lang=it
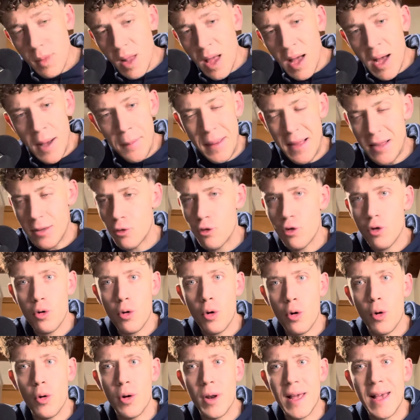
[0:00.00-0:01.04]
a
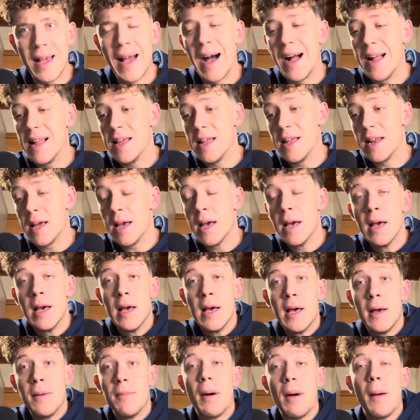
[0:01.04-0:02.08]
mezzogiorno con il Cagliari
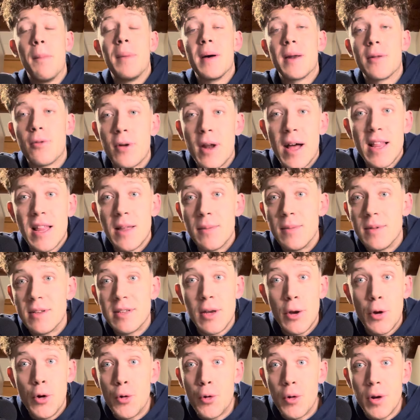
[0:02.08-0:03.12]
ma perdonatemi se
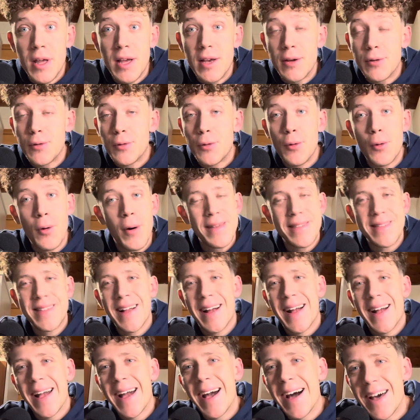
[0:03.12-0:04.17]
io non riesco a
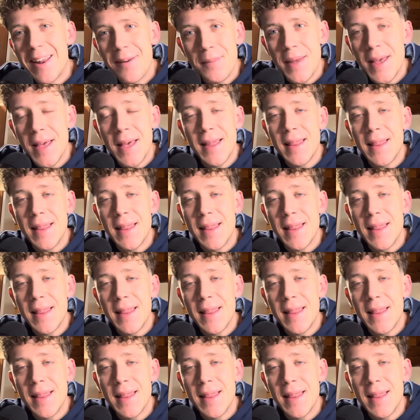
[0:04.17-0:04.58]
staccarmi